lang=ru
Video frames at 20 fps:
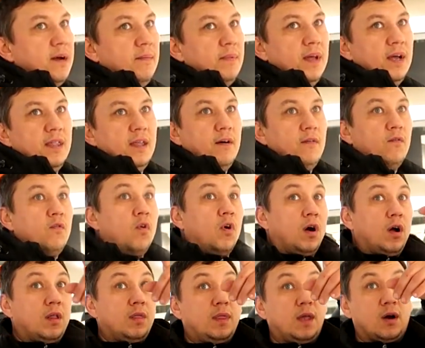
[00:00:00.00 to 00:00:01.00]
А Сандру же
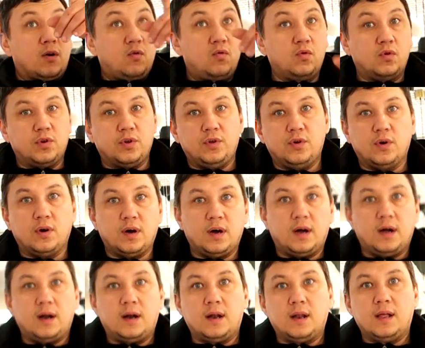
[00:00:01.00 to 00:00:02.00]
тоже лампу. Ну,
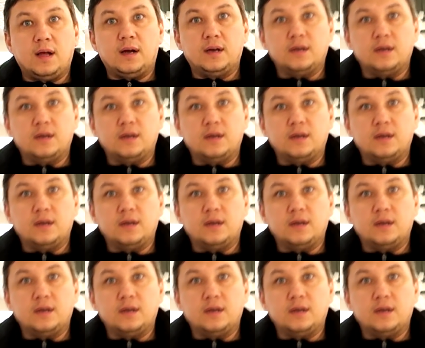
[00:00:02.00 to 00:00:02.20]
посмотрим, кто